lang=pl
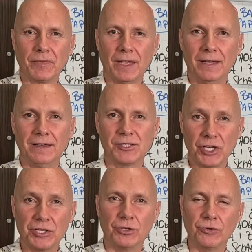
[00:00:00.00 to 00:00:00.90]
e,
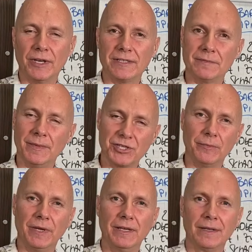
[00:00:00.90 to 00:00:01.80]
rzeczy, które
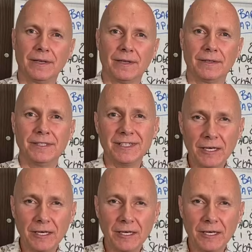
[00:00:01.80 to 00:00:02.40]
smażymy, nie